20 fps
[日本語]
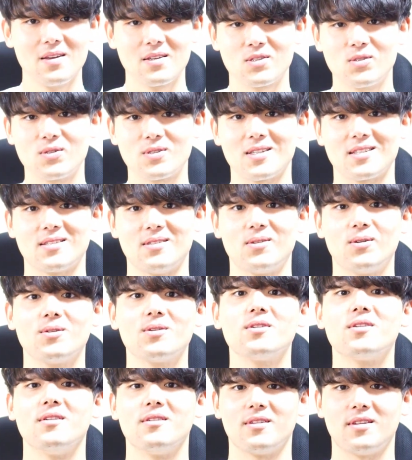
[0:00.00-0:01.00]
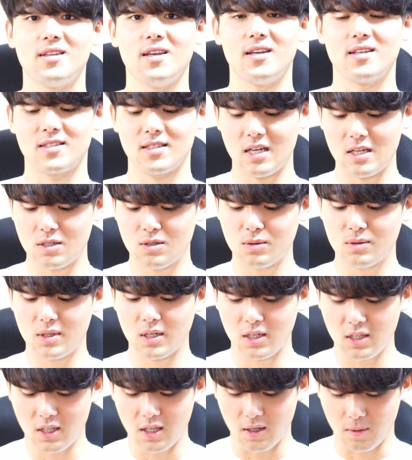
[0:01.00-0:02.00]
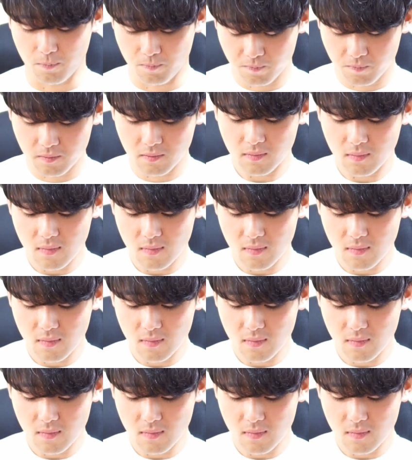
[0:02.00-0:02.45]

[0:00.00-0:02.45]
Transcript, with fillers: 操作することによって最終的に